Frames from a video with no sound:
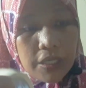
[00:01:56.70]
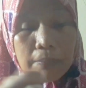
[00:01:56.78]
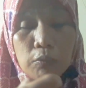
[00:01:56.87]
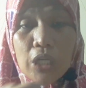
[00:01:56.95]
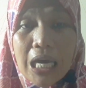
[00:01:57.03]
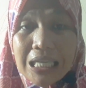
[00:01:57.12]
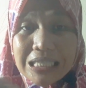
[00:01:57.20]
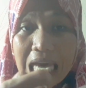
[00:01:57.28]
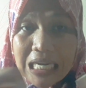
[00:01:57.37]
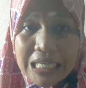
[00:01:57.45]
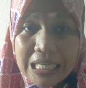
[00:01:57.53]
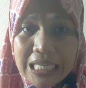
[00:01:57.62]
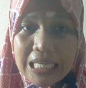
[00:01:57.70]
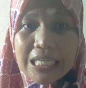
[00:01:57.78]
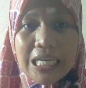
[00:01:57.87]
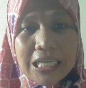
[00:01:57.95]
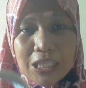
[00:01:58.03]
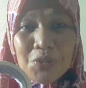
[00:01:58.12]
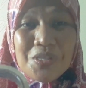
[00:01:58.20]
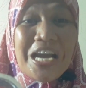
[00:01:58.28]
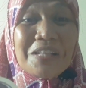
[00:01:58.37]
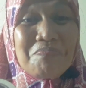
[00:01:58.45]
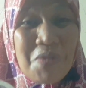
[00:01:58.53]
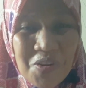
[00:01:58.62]
dia mudah ketarik dan itu
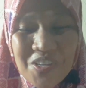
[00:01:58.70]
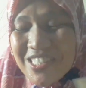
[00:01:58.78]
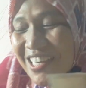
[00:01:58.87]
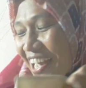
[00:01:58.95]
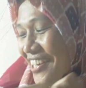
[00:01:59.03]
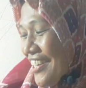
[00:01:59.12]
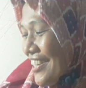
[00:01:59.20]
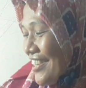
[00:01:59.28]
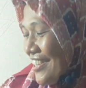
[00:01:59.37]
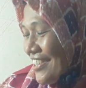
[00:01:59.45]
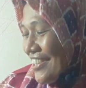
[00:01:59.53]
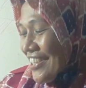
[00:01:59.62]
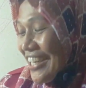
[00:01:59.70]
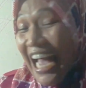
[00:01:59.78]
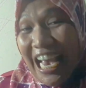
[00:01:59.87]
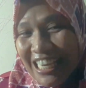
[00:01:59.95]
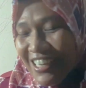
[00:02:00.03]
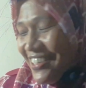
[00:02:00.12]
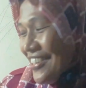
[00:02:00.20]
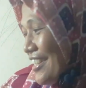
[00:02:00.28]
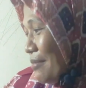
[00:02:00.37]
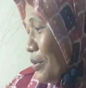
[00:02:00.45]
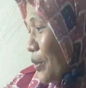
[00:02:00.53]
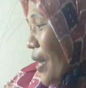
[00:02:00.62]
sangat boros sekali ke kain,
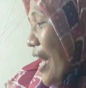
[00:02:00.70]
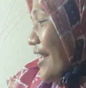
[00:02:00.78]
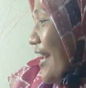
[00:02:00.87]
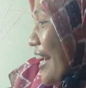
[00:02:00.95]
kebutuhan